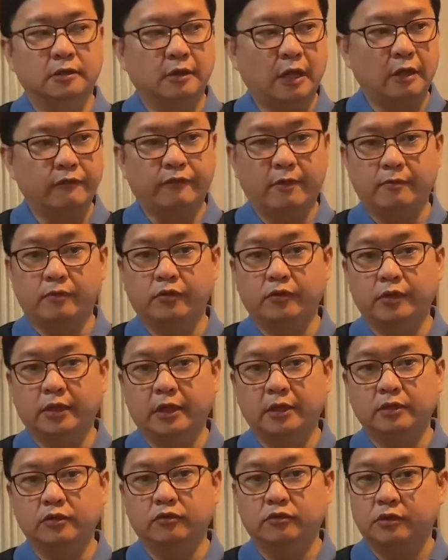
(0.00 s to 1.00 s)
kay
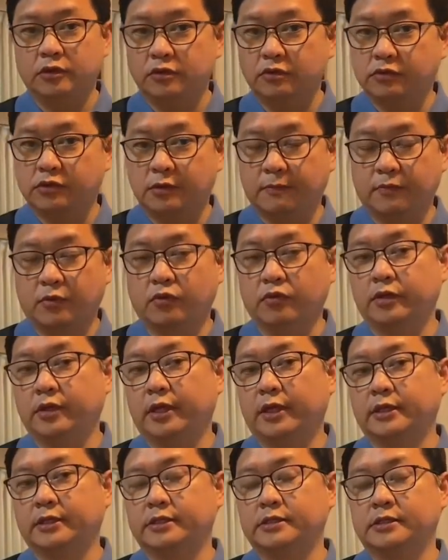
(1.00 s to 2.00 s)
Fabunan, yun din yung sa
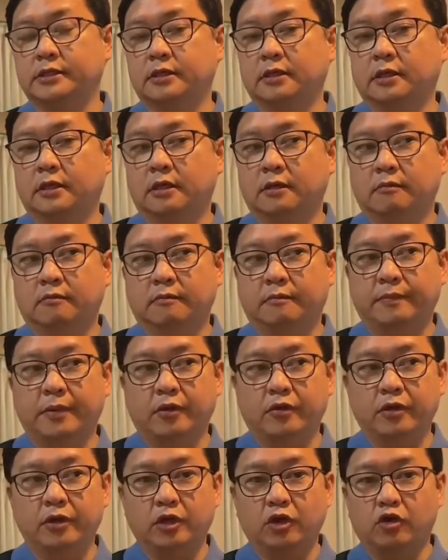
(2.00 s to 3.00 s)
Prodex.
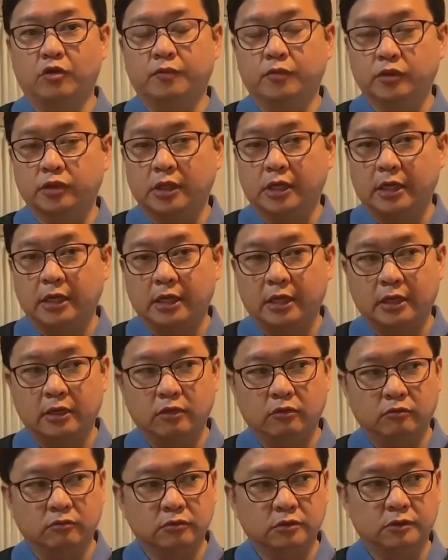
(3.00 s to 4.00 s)
Pero hindi ko po talaga
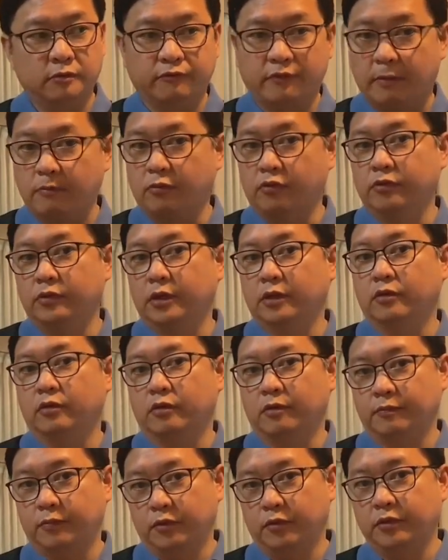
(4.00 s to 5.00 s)
yung si Fabunan
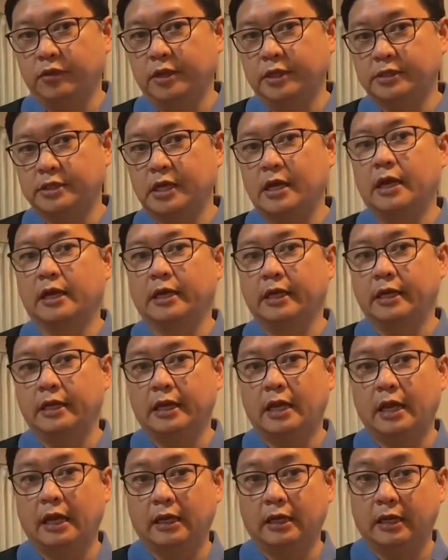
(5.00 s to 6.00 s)
or Prodex ang aking
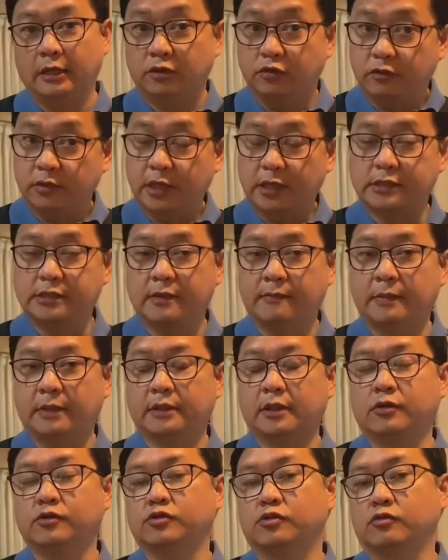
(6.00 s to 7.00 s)
hina-highlight. Yung
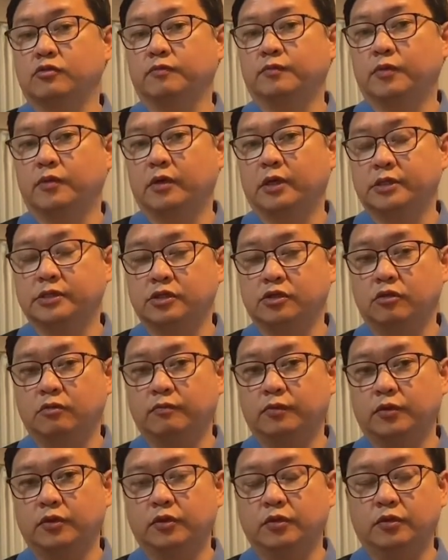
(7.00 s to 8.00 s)
dexamethasone po, kasi yun
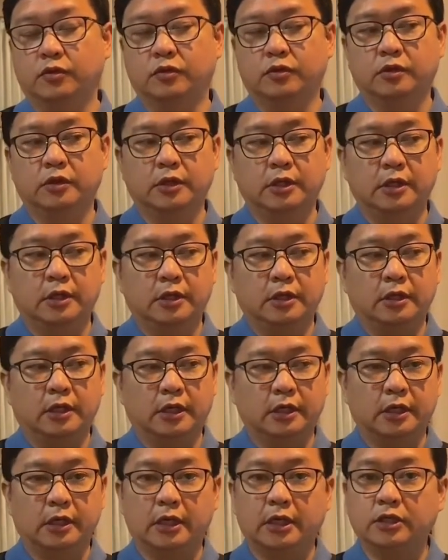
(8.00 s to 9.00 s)
po yung
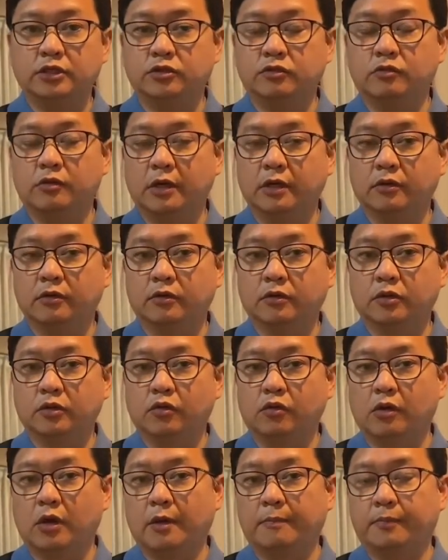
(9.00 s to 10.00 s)
naging issue ngayon
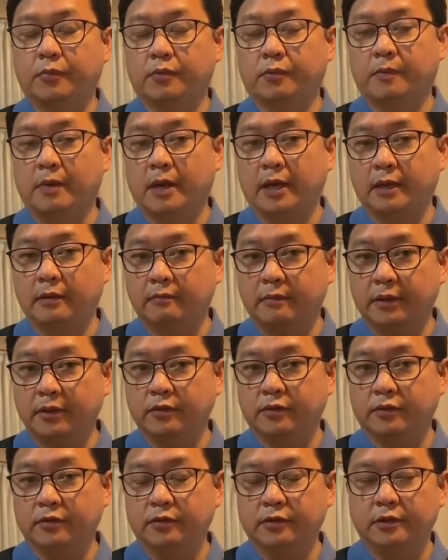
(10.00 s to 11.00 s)
kung aprubahan ba
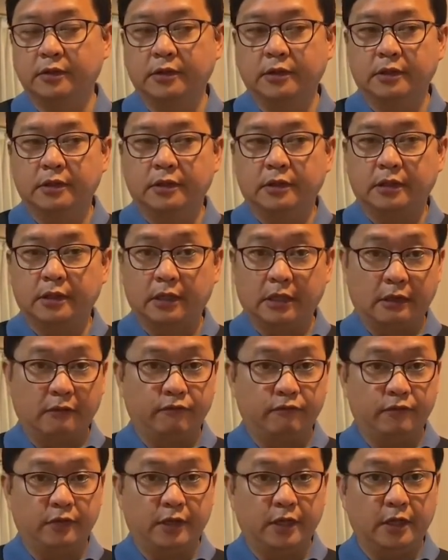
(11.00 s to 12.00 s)
yon ng
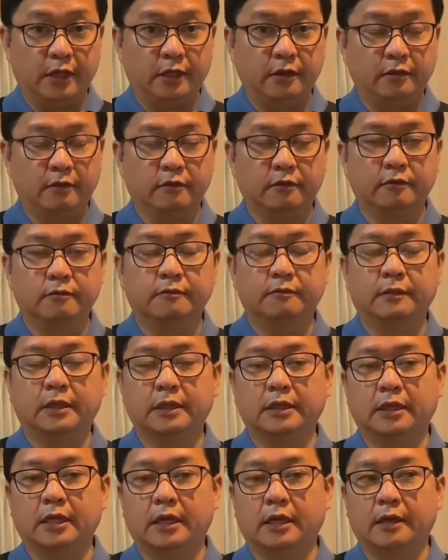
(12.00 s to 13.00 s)
FDA, no?
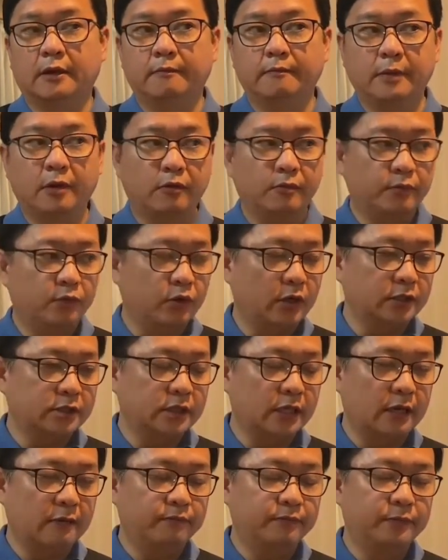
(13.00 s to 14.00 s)
But uh, meron po
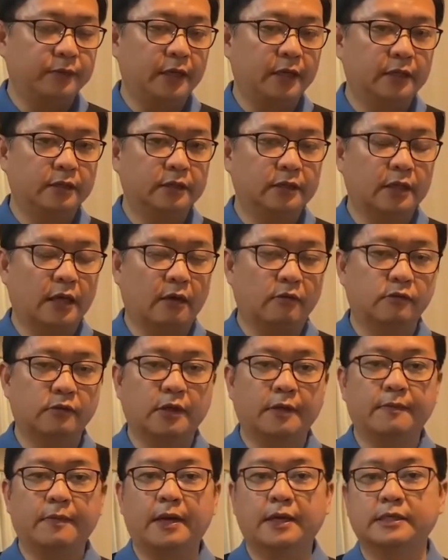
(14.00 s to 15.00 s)
kasing update akong
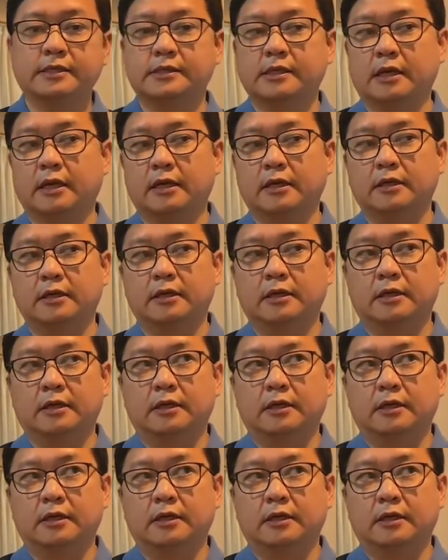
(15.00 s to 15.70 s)
nabasa